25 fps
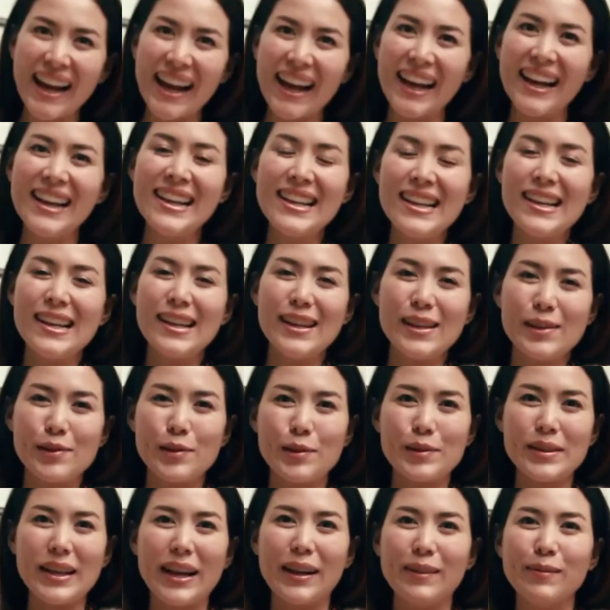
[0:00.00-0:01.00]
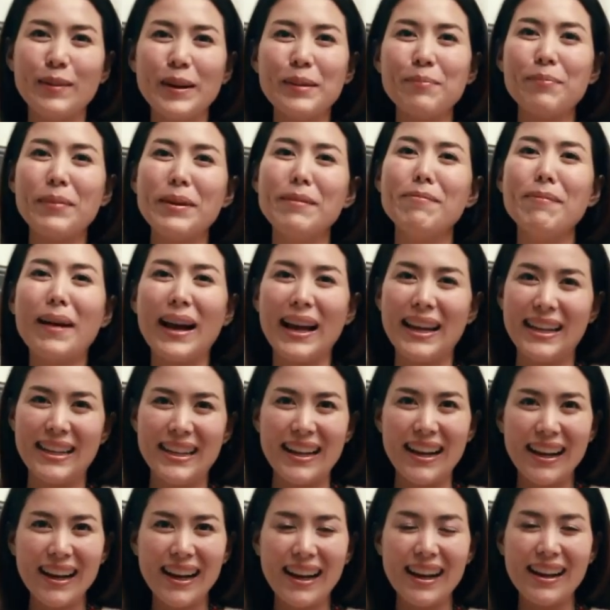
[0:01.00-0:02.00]
ค่ะสุขสันต์วันปีใหม่
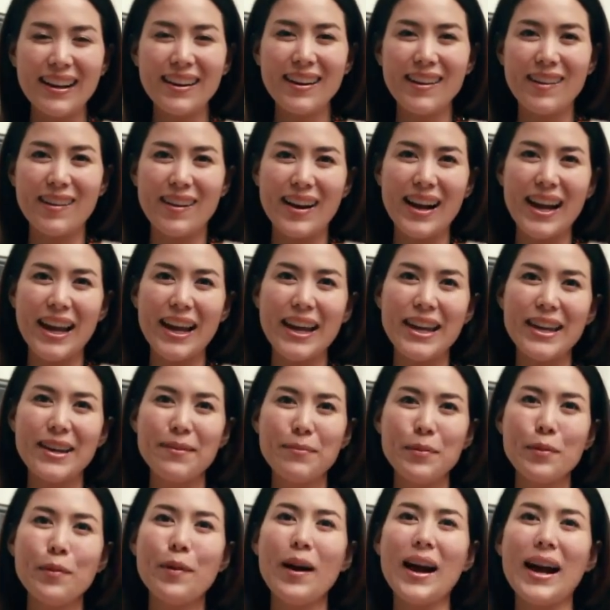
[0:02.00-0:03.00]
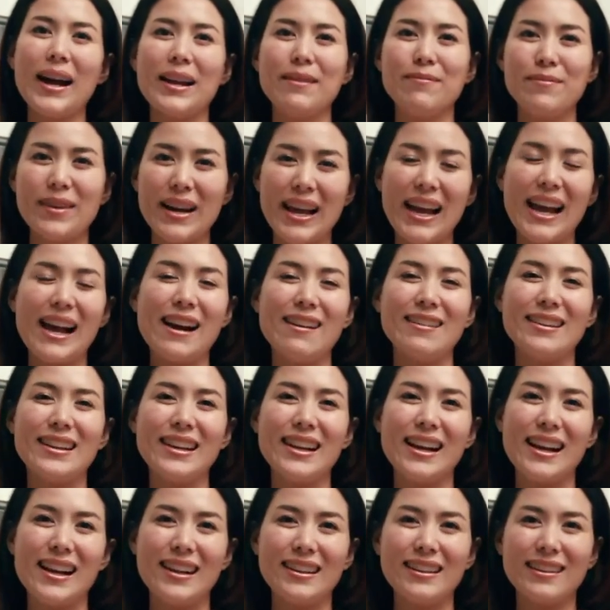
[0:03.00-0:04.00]
นะคะขอให้ผู้อ่านแพลว
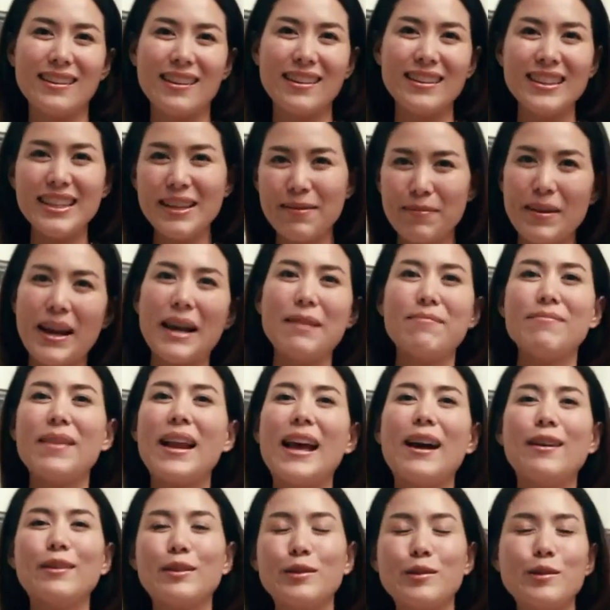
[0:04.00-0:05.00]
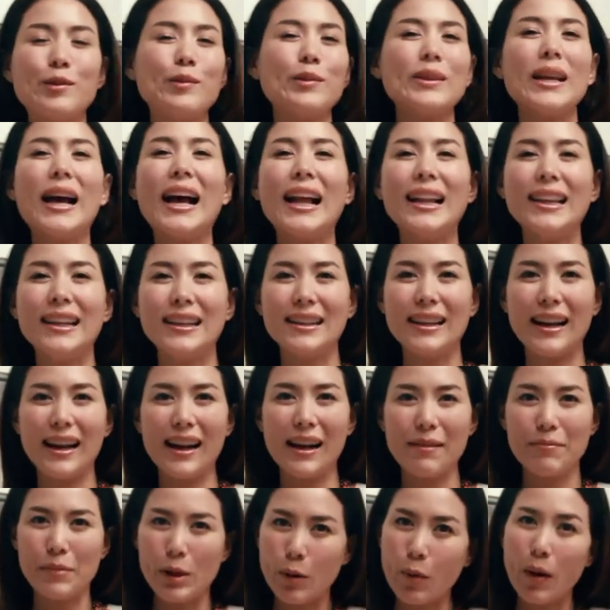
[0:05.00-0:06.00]
นะคะแล้วก็ทีมงานแพลวทุกๆทท่านเลยนะ
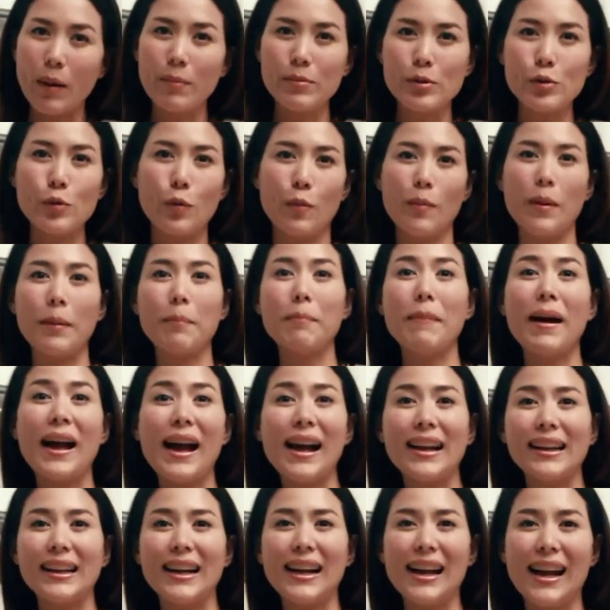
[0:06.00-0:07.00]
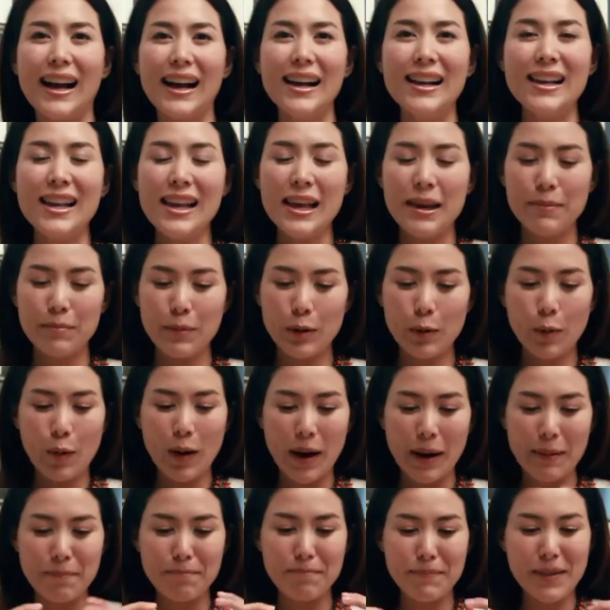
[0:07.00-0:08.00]
คะ มีความสุขมากๆนะคะ มีค
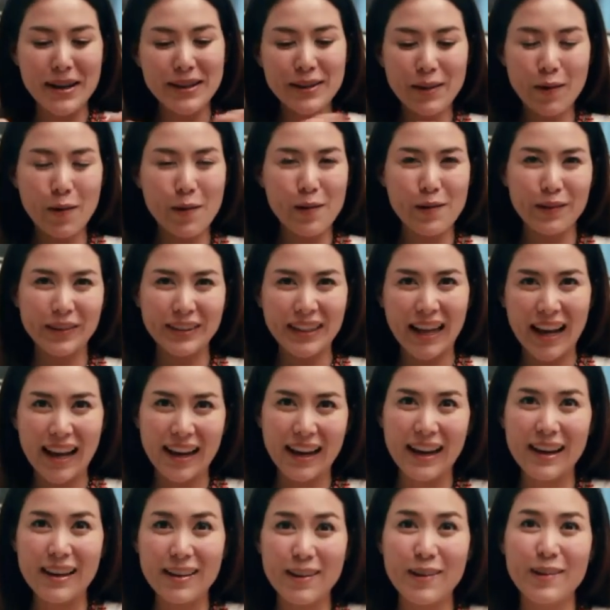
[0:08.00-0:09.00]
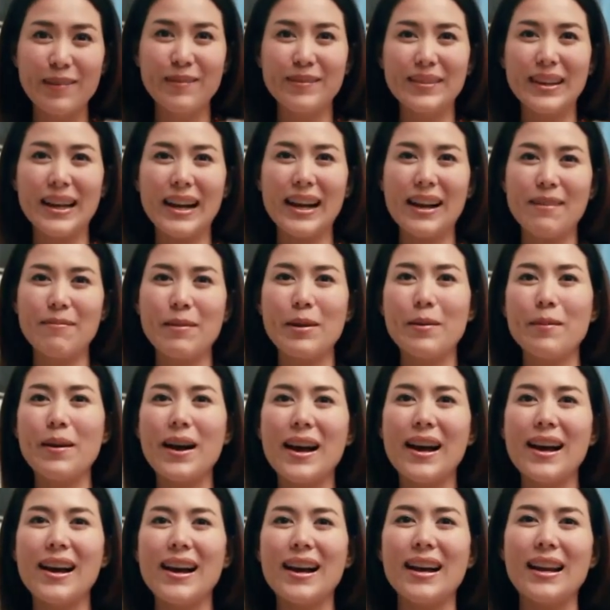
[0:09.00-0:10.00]
วามมั่นคงทางอารมณ์นะคะไม่
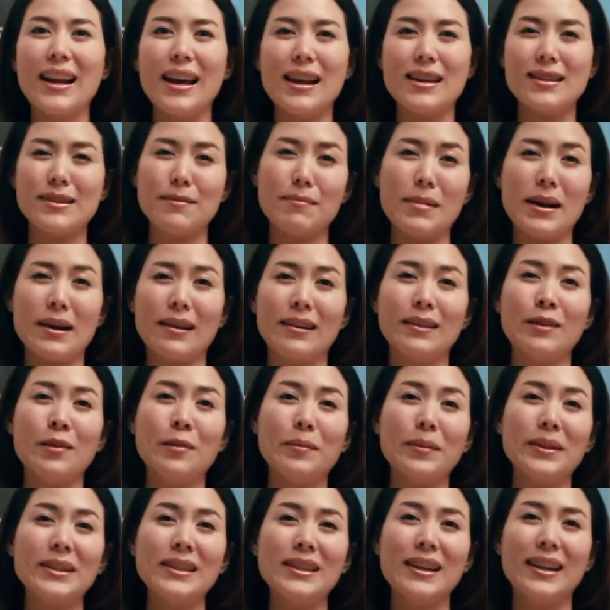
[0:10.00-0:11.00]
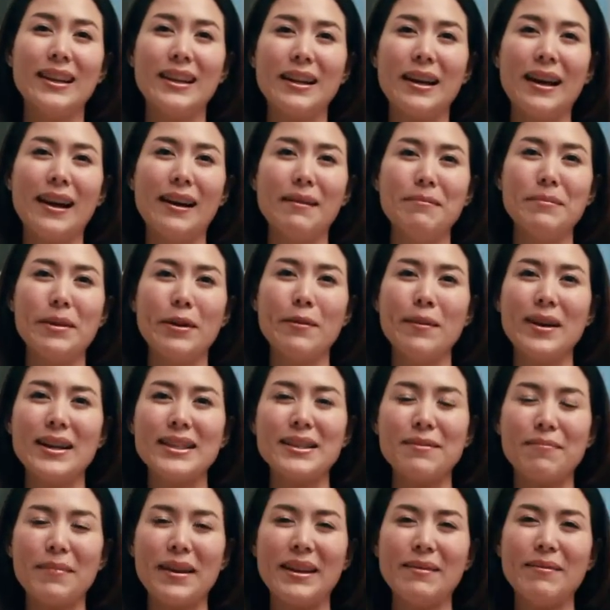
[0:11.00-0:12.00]
ว่าอะไรจะมากระทบกระเทือนนะคะ ไม่ว่า
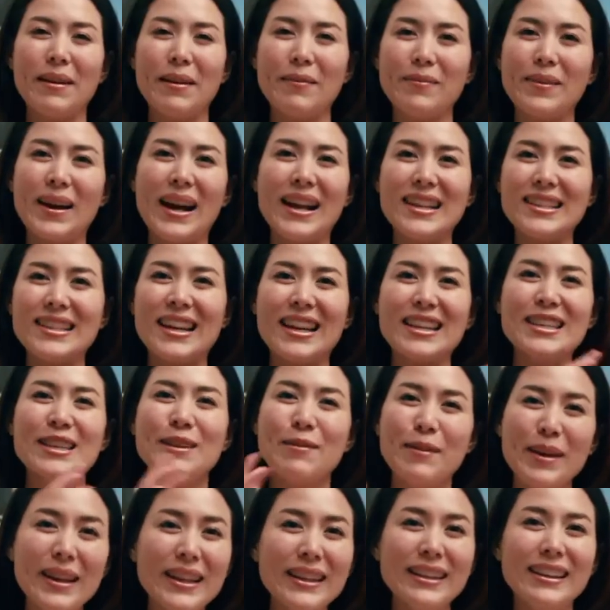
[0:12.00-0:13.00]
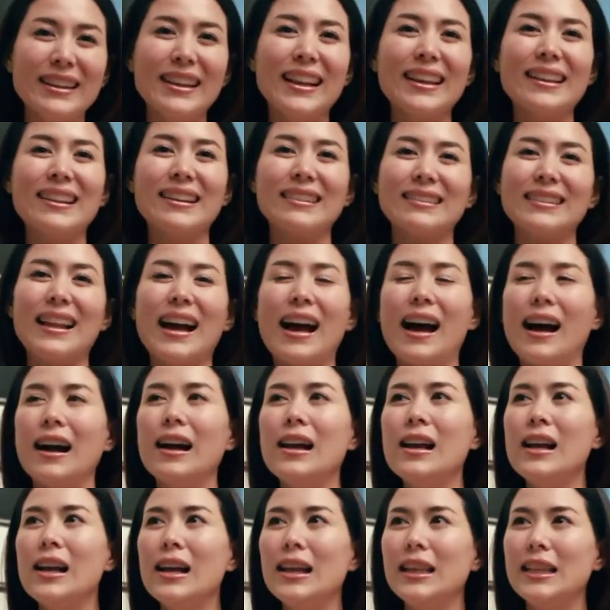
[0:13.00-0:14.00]
จะเป็นแบบการใช้ชีวิตหรืออะไรต่า
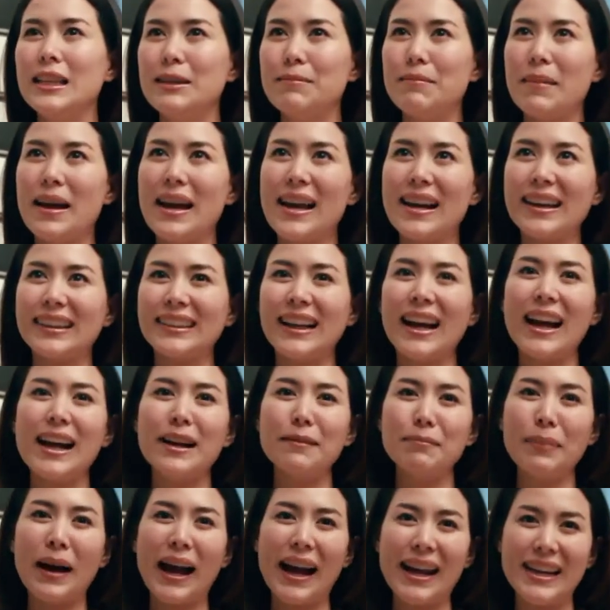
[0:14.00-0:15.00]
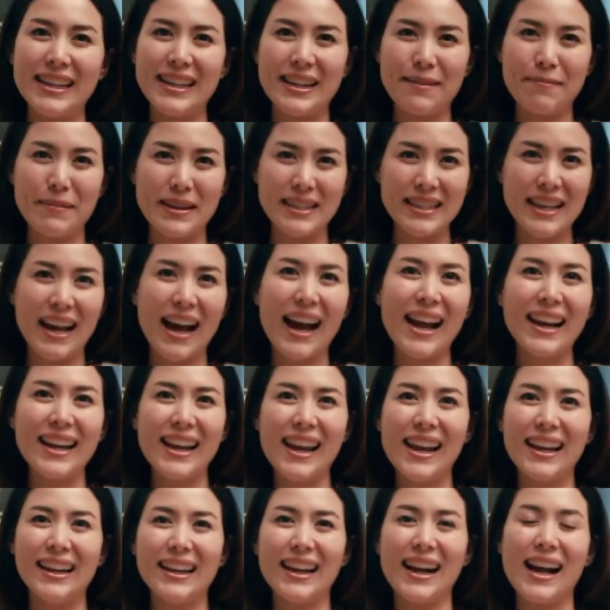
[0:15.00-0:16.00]
งๆ หรือแม้กระทั่งภัยธรรมชาติ
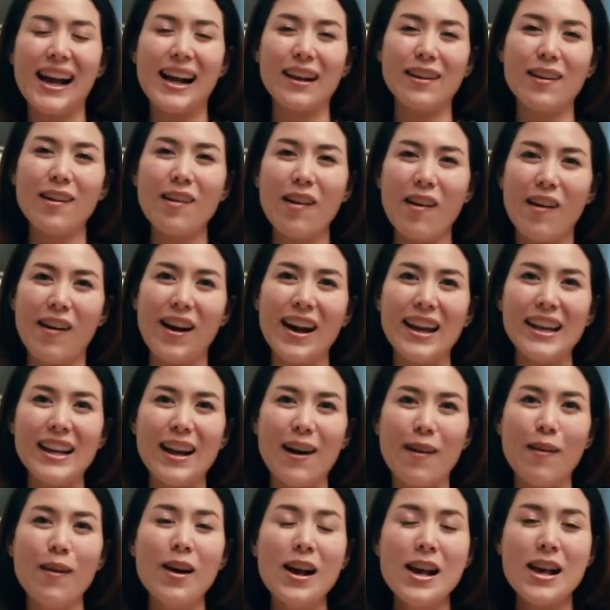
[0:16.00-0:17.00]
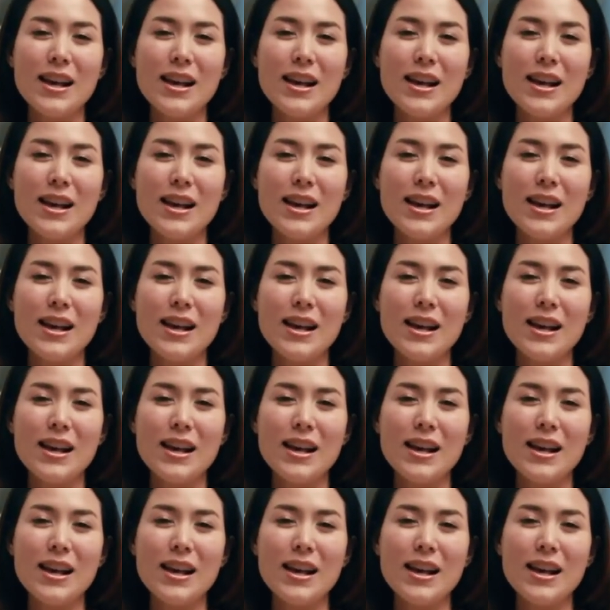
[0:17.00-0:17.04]
เองนะคะก็ขอให้เรา